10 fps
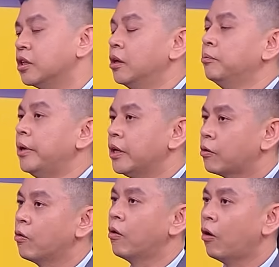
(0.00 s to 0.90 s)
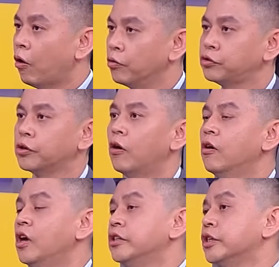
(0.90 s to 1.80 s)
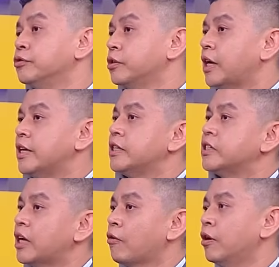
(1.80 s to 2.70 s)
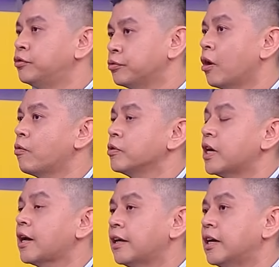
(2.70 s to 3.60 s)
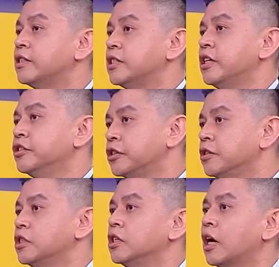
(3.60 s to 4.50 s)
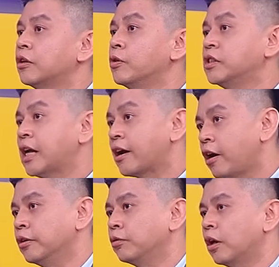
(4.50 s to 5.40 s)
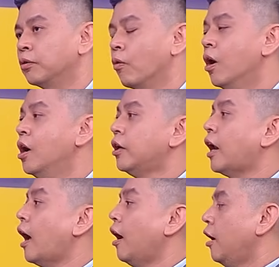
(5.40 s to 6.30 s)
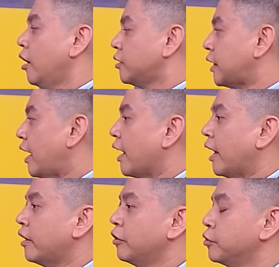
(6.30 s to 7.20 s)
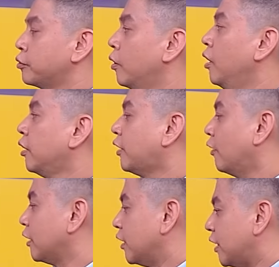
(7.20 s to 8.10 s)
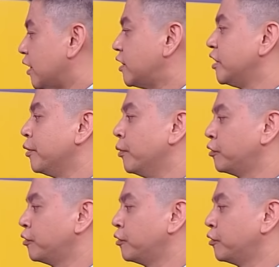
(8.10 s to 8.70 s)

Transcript: 了。美国、欧洲，甚至说在一些相关的主要国家，看起来今年升息应该都会暂告一段落。那再来看到，就是说，到底第四季有没有